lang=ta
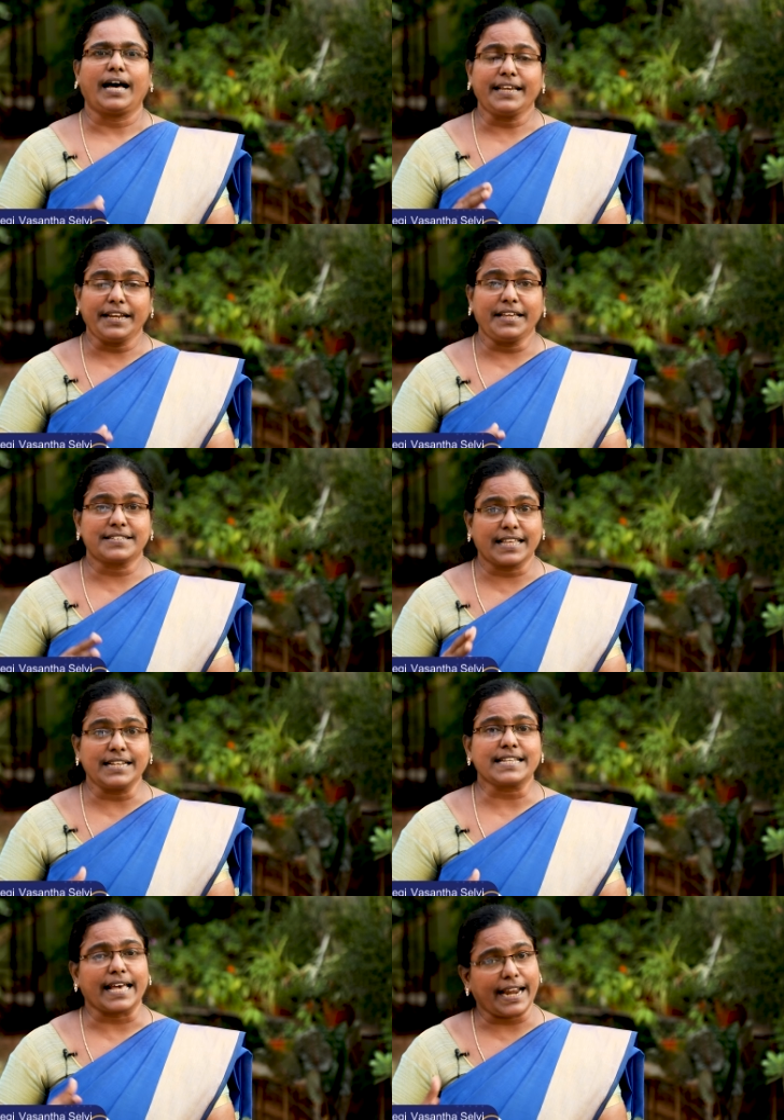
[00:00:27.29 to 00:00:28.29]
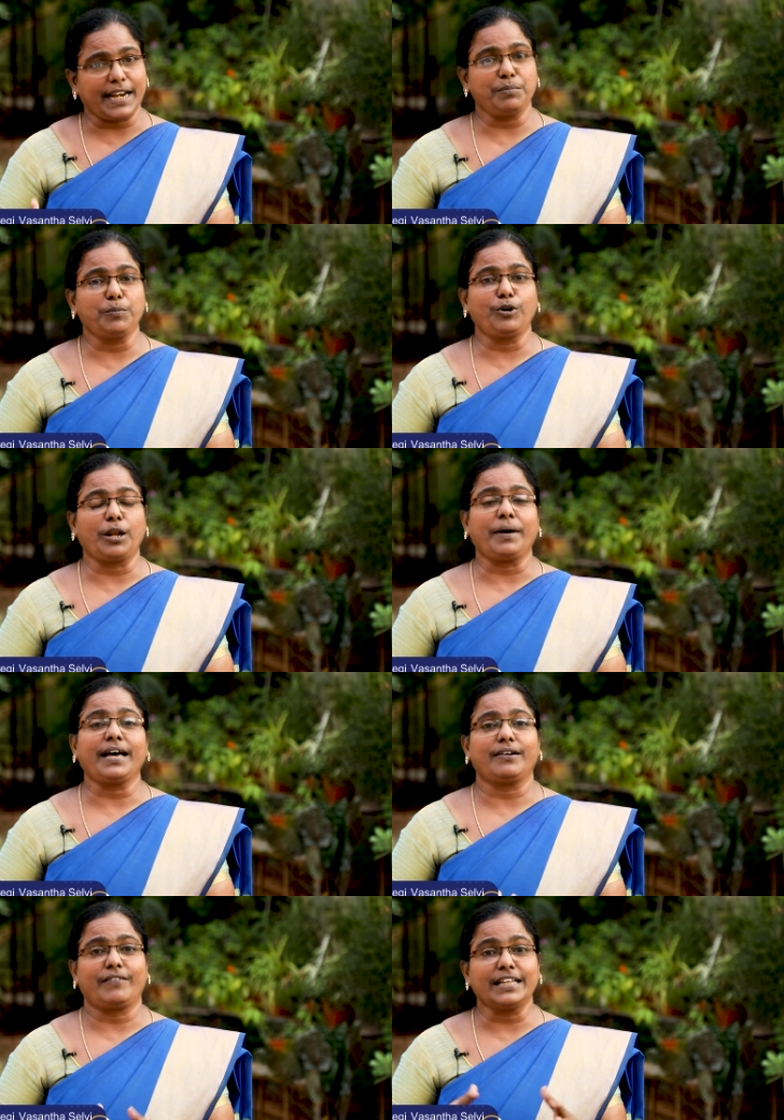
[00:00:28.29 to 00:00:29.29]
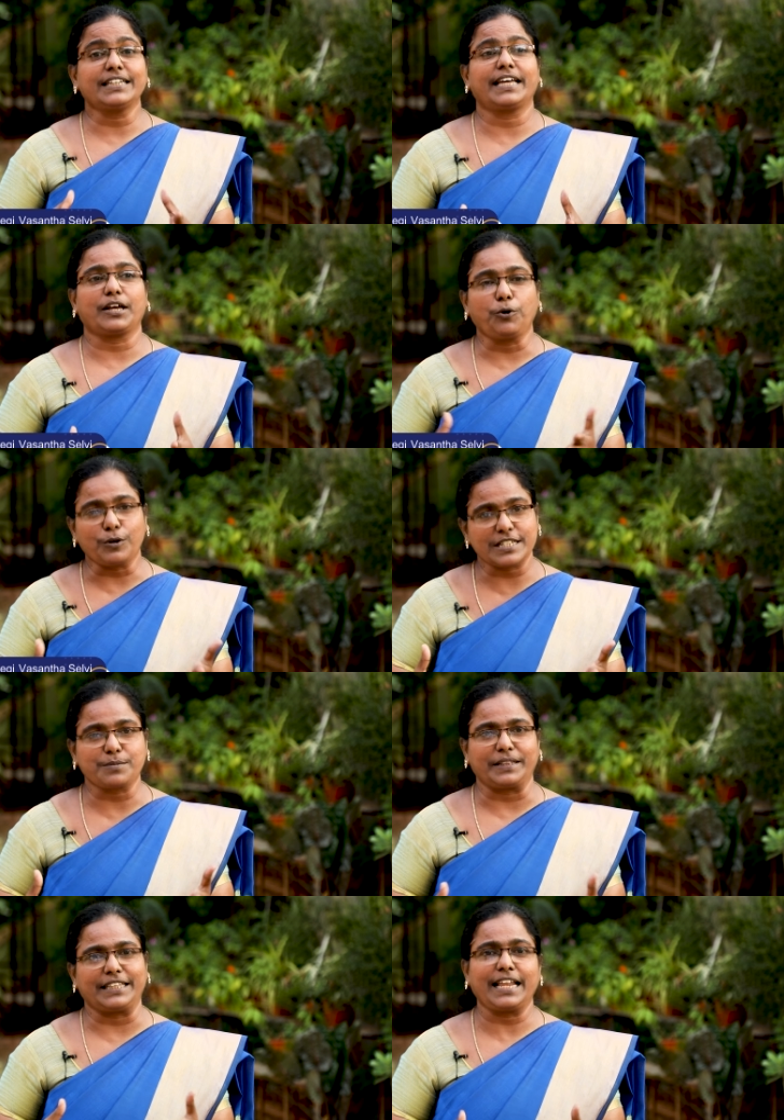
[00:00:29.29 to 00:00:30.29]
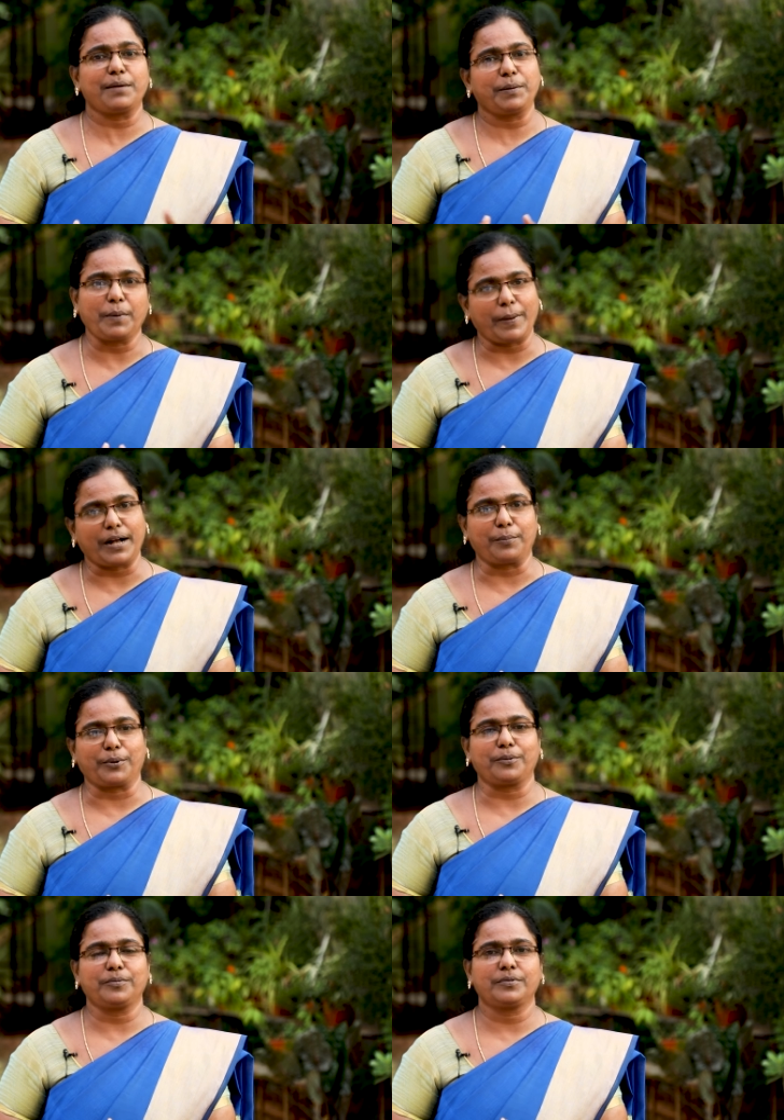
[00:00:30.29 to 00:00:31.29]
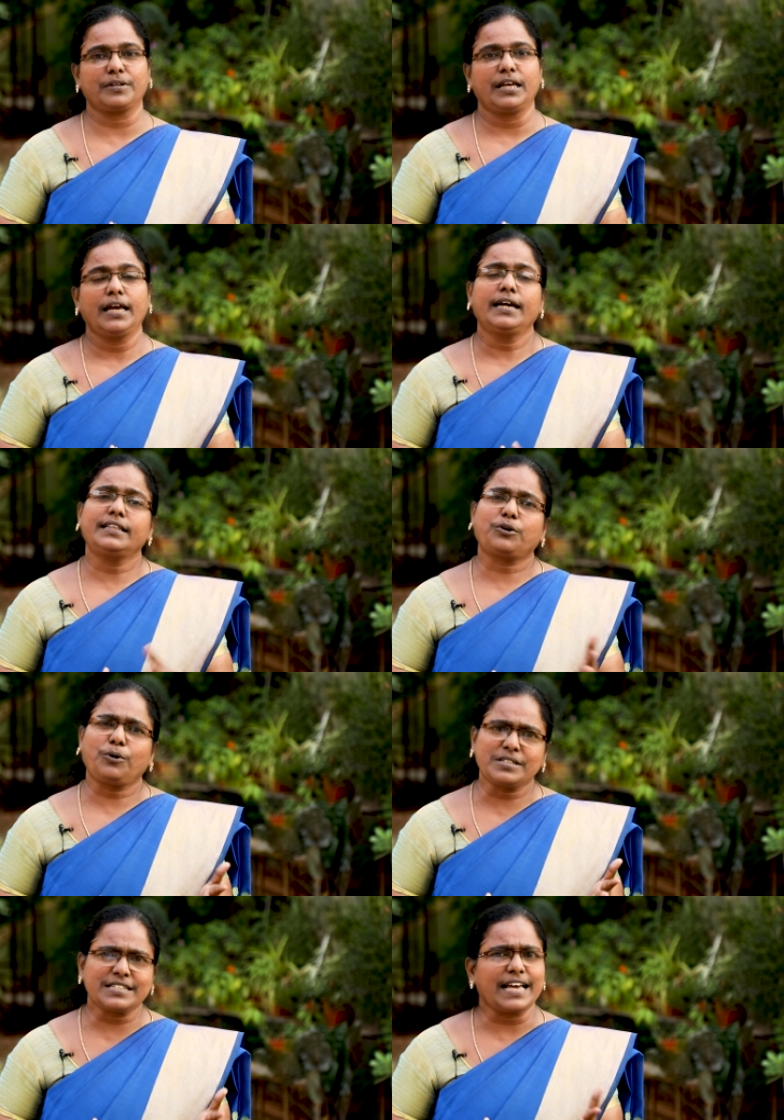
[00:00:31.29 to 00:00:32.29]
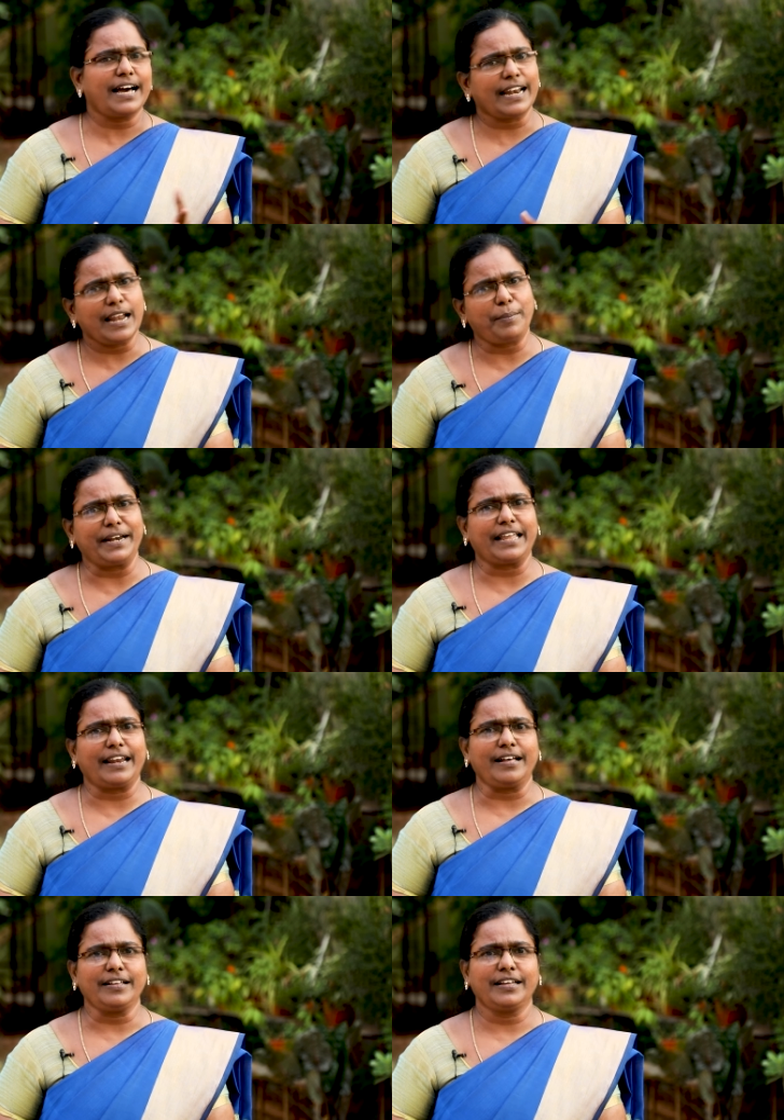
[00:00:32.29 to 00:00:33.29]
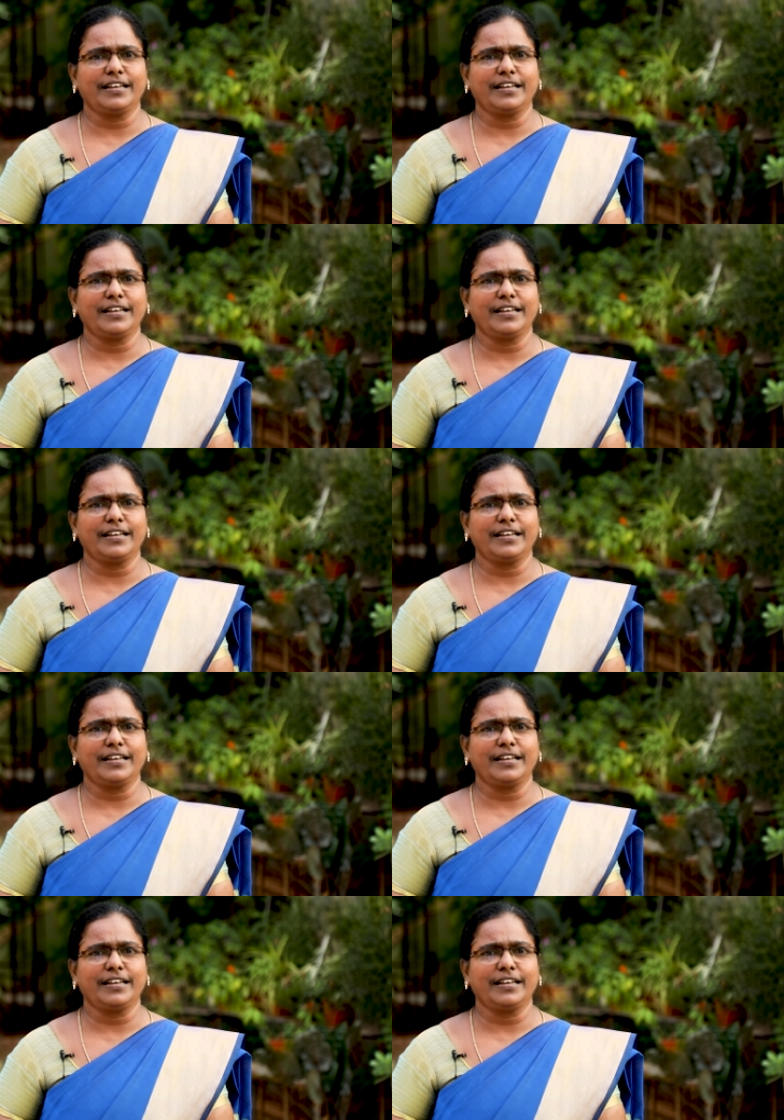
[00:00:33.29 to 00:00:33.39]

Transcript: ஐஐடிஏ ஸ்கில்ஸ் அகாடமி மூலமாக வழங்குகிற கோர்சஸ் பற்றி தான் நம்ம இப்போ பார்க்க போகிறோம் இந்த கோர்சஸ் யாரெல்லாம் படிக்கலாம்